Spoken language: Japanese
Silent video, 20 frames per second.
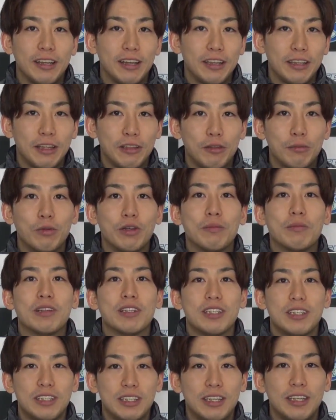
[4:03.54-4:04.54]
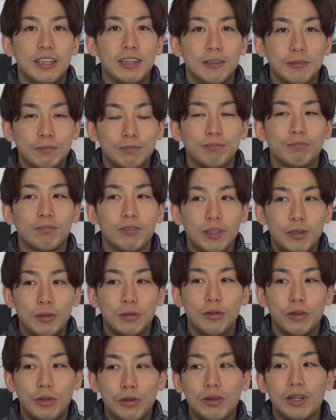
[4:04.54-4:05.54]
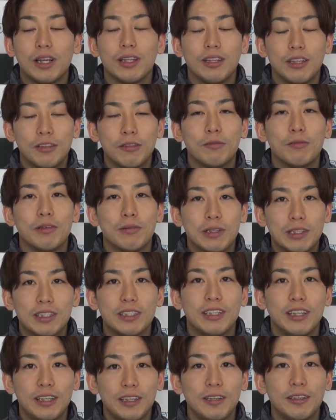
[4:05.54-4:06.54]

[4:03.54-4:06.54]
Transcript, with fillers: だけたと思いますし、うん、本当に良かったと思います